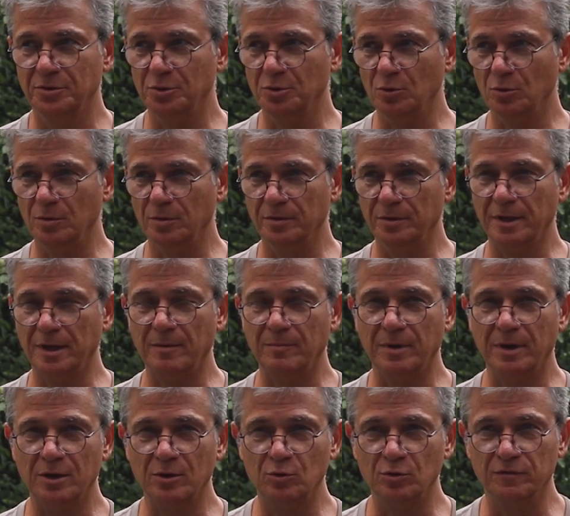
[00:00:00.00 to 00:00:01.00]
то
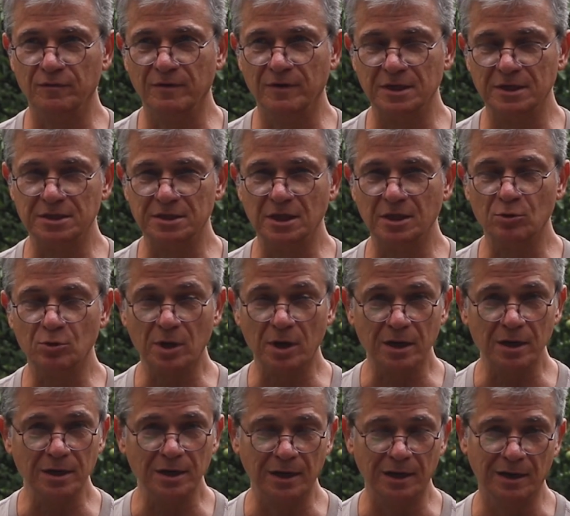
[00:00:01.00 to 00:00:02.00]
наоборот вырастают
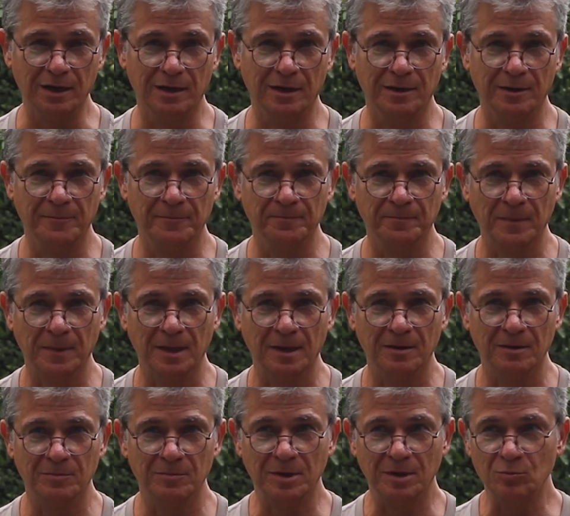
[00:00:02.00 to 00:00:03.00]
крылья,
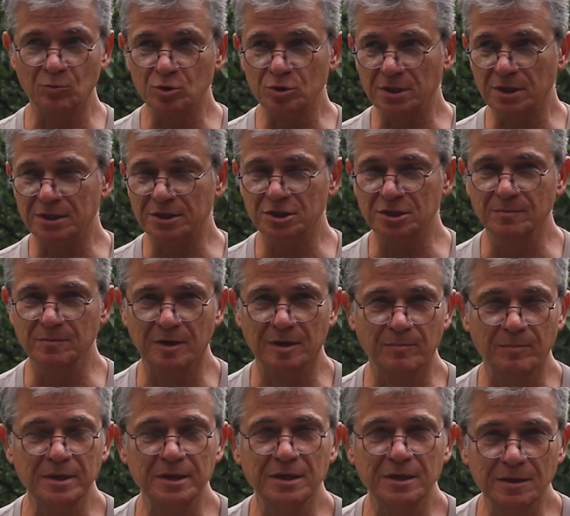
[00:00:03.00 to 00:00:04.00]
потому что
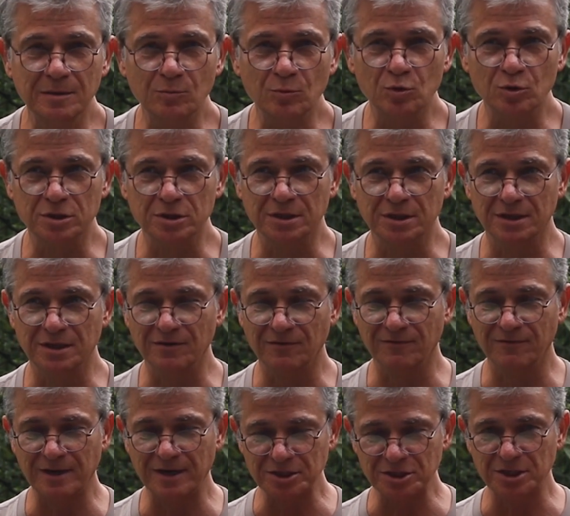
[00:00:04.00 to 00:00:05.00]
ошибок быть не может. Это
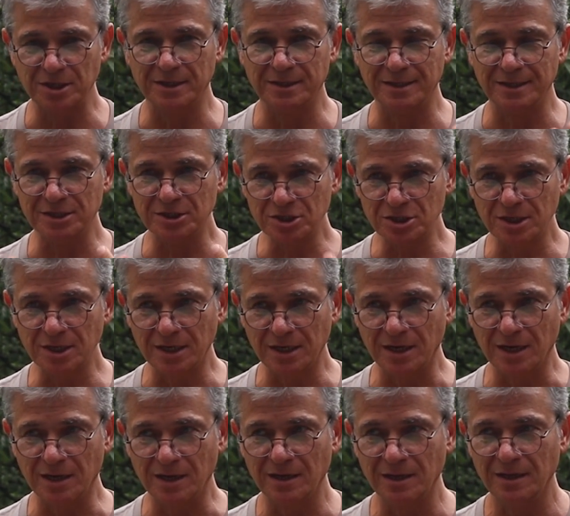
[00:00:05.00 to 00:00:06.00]
ваше
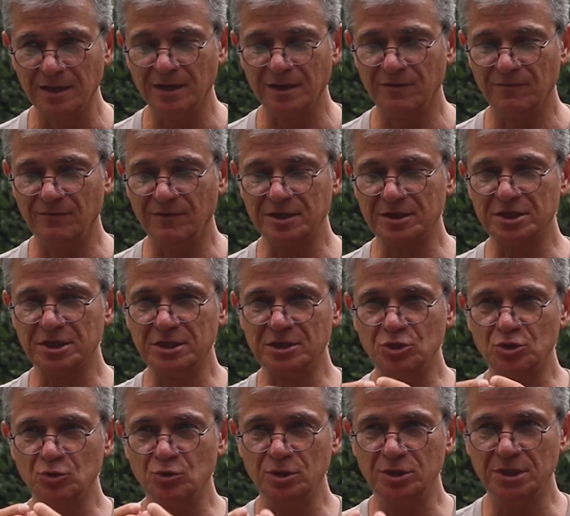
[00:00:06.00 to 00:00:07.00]
отношение, ваше
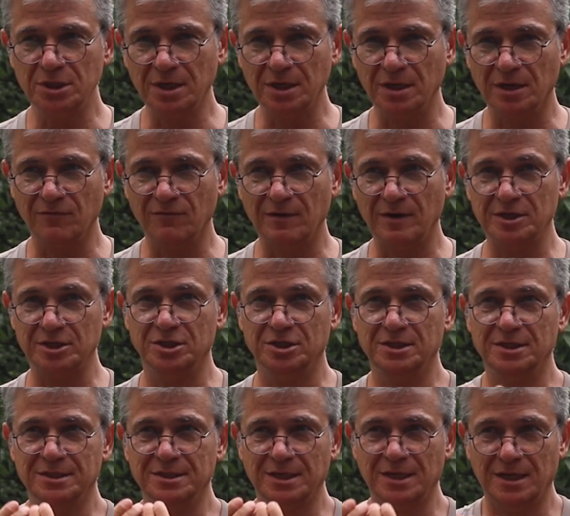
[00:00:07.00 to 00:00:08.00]
ощущение, ваш
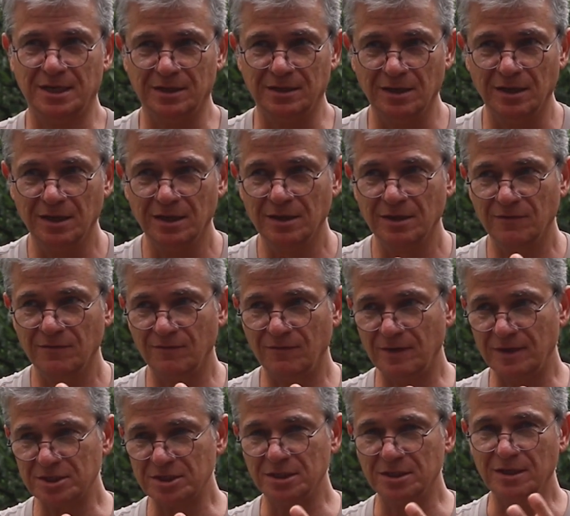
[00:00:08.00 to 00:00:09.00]
дизайн,
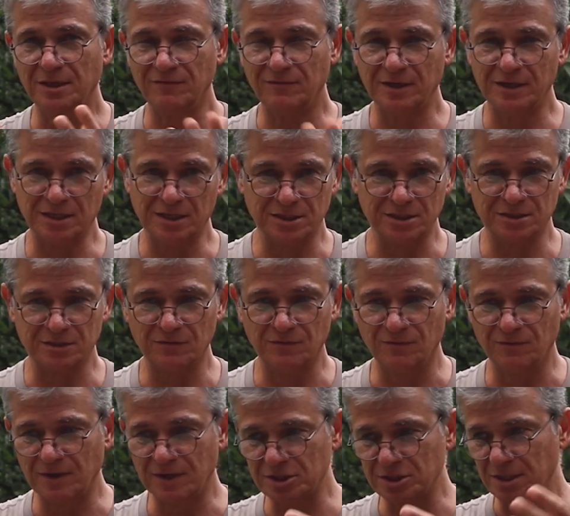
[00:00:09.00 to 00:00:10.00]
ваше новаторство,
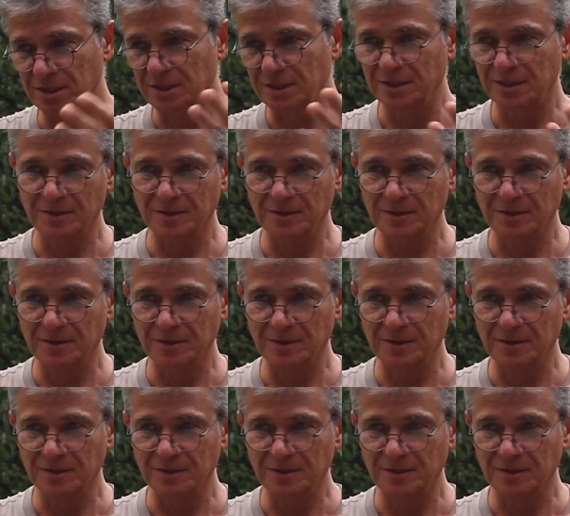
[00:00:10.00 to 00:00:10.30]
ваш